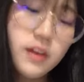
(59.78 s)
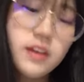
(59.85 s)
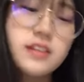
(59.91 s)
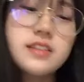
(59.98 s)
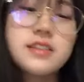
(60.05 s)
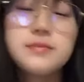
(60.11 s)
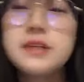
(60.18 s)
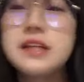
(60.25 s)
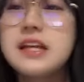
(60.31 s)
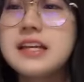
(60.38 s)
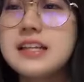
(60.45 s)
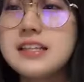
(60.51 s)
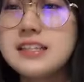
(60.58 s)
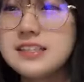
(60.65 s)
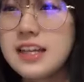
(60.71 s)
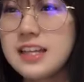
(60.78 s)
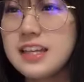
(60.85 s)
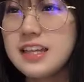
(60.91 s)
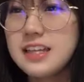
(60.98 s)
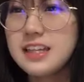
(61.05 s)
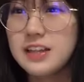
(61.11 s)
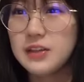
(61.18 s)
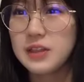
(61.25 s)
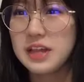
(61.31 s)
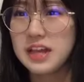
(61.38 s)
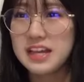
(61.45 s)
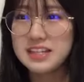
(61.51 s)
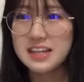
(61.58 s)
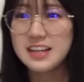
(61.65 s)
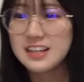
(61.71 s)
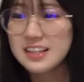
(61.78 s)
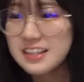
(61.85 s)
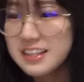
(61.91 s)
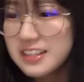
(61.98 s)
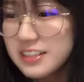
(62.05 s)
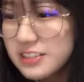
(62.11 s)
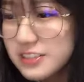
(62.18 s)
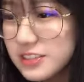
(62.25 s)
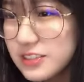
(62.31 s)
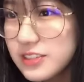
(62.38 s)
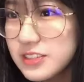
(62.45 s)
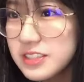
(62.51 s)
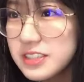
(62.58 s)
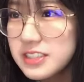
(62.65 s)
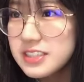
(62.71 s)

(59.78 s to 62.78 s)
よしみんなインスタにいいねお願いあイ